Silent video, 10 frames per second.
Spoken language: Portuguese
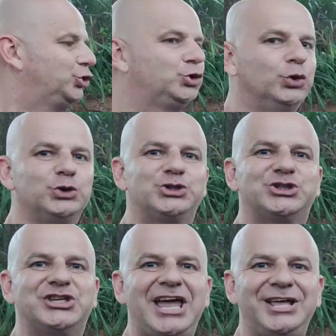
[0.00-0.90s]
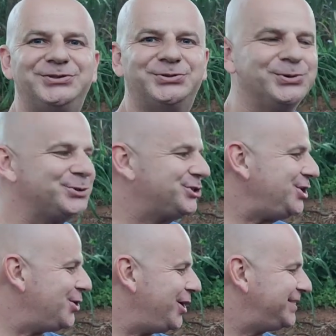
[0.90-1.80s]
Duzentos
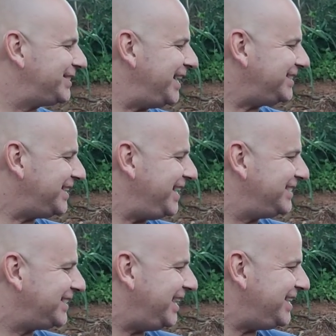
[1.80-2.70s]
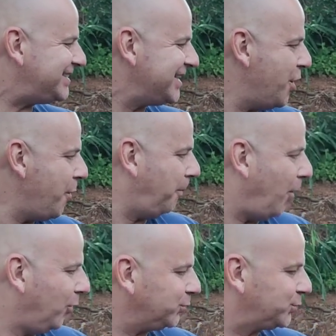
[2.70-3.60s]
e oitenta e três
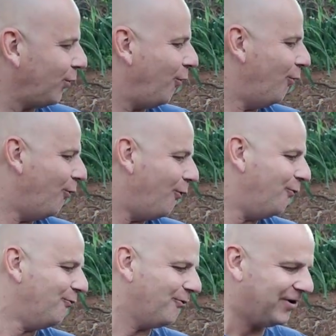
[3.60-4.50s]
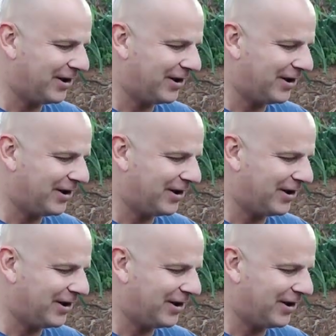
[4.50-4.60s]
ponto um.